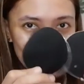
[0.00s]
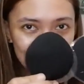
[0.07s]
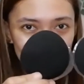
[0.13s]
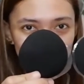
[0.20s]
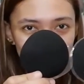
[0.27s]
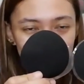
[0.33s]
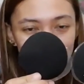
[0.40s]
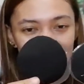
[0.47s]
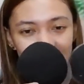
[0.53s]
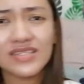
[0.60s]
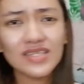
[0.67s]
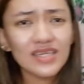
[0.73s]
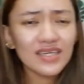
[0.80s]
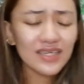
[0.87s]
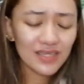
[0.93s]
ulit.
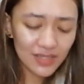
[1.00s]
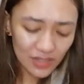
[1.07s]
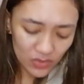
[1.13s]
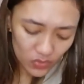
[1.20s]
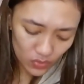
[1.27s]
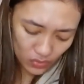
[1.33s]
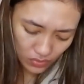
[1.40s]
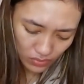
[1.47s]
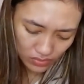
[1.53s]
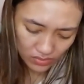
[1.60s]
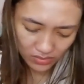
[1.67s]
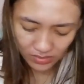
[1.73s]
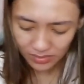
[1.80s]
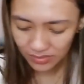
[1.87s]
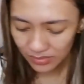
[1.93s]
Kasi, ayun,
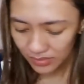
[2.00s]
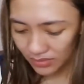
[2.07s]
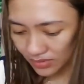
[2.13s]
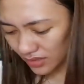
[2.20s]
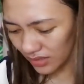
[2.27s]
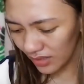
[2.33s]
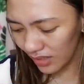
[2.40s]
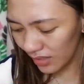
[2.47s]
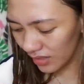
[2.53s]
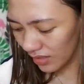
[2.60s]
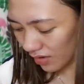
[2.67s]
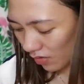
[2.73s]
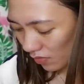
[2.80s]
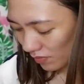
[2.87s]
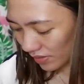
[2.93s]
hindi
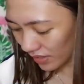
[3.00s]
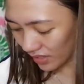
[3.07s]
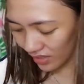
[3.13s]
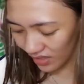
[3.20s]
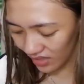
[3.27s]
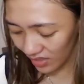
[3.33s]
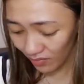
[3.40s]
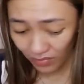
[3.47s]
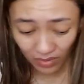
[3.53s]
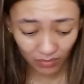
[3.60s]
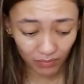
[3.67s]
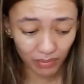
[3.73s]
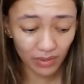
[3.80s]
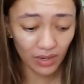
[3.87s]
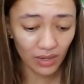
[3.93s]
talaga ako mahilig na
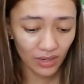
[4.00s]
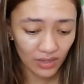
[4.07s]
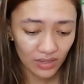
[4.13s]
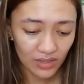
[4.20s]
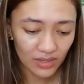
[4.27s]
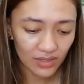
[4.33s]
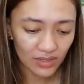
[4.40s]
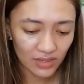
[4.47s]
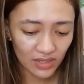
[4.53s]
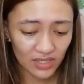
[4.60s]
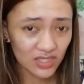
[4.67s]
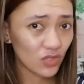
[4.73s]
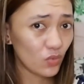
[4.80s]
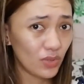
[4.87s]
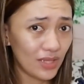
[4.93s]
magbra.
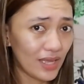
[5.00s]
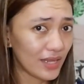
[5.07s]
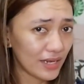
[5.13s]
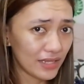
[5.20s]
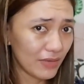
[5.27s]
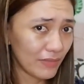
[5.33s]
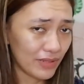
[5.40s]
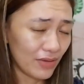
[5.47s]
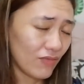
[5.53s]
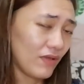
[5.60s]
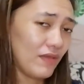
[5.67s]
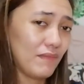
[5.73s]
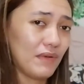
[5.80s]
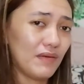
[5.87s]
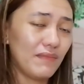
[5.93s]
Kasi wala rin naman ako
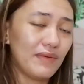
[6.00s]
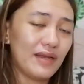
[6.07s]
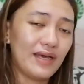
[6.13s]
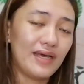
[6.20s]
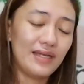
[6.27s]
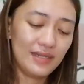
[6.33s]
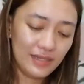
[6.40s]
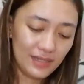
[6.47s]
ibang na.